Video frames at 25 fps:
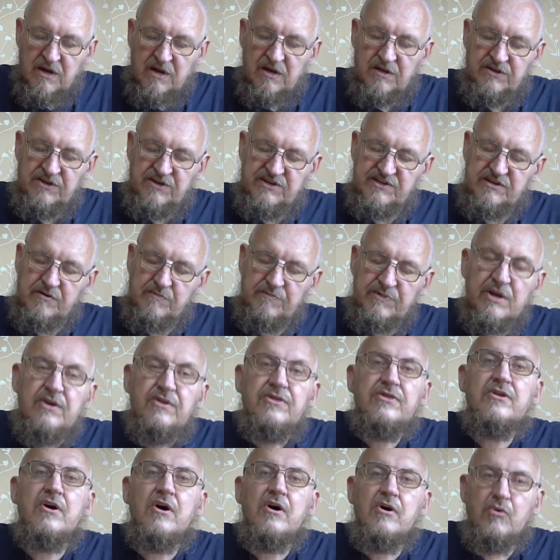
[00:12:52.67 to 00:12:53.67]

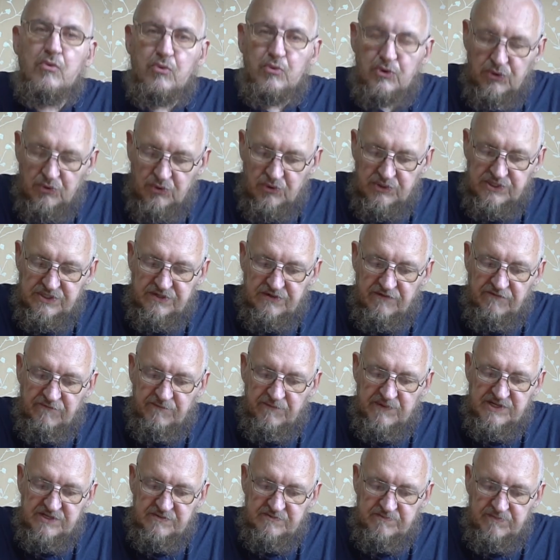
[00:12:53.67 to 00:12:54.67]
несомненно окунется в
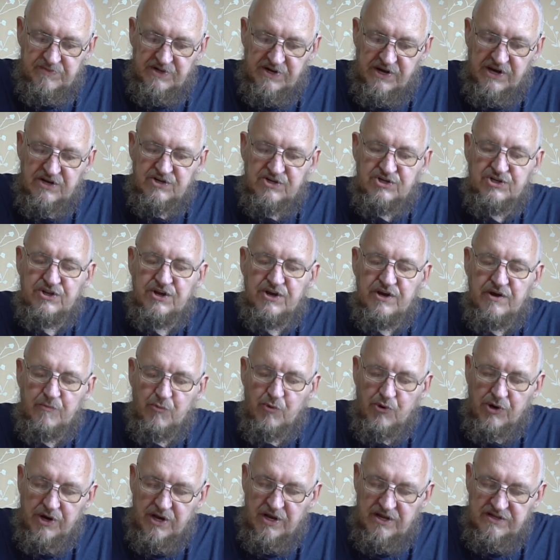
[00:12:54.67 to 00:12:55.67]
безбрежное
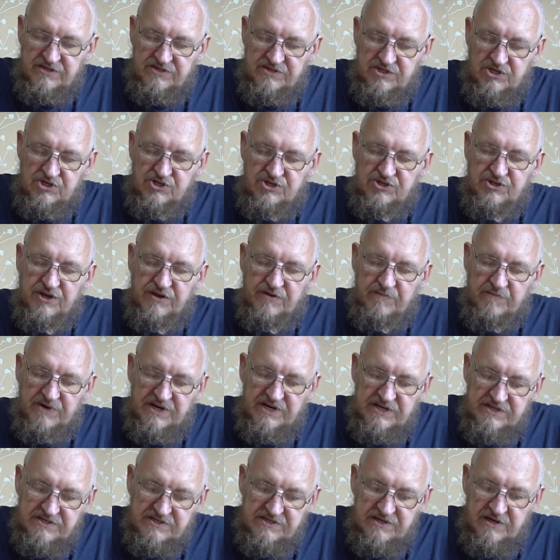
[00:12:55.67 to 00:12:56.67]
море античной
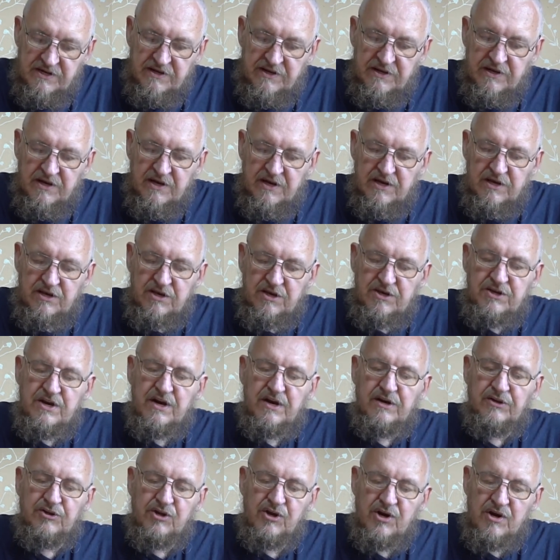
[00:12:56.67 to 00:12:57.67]
мысли и
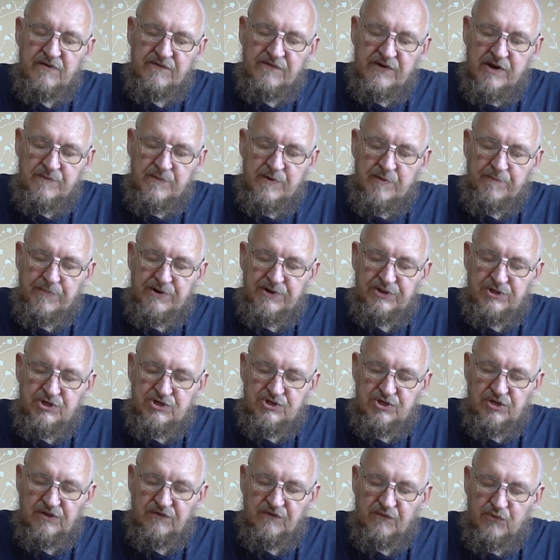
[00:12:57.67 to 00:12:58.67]
некоторое время
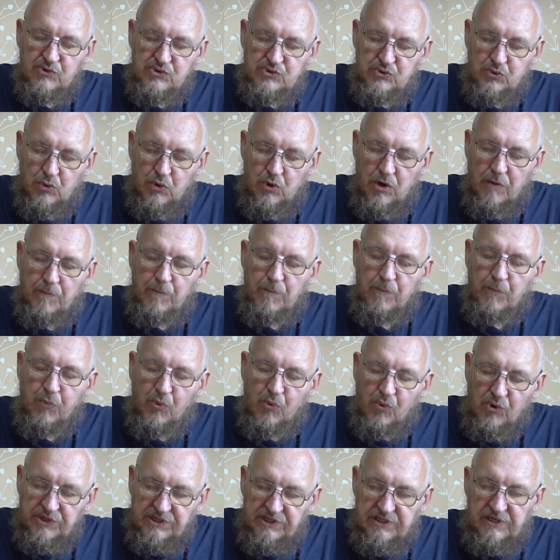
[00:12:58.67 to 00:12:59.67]
подышит воздухом
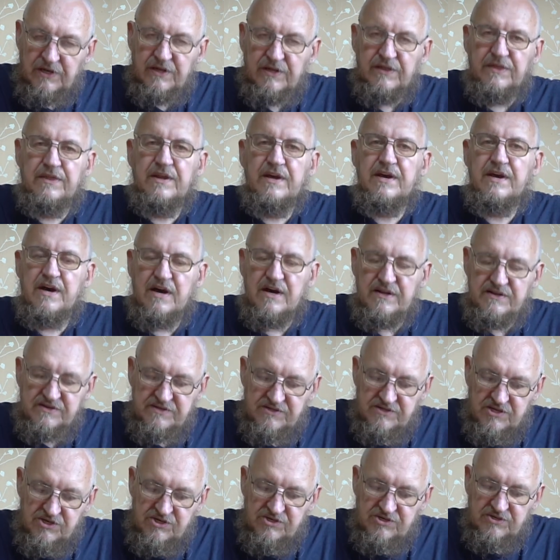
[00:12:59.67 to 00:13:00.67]
подлинной
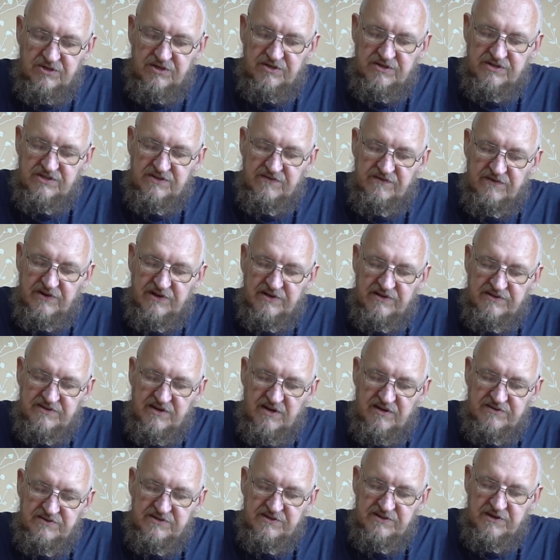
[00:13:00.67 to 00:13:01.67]
античной
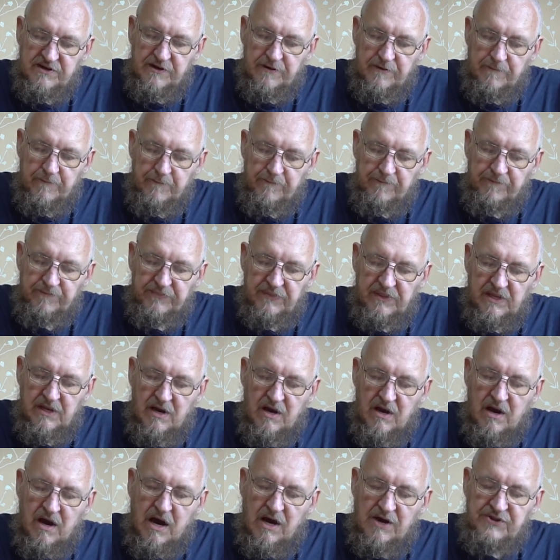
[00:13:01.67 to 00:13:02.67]
цивилизации.
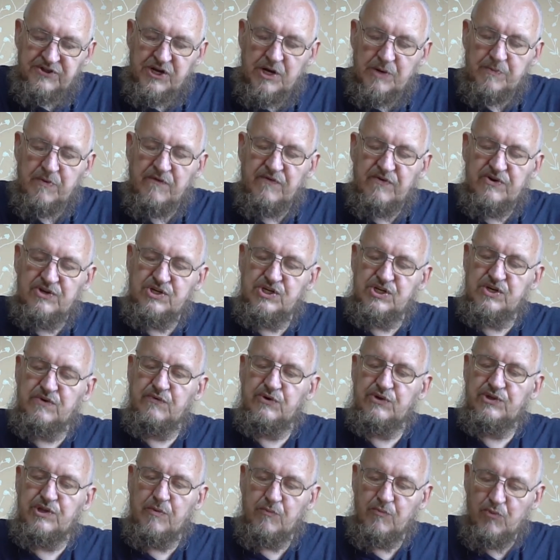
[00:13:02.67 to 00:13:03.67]
А требовать
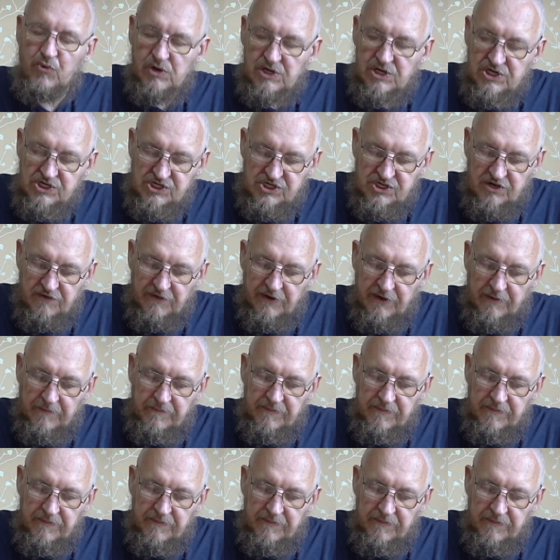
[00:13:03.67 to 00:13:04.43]
чего-то большего,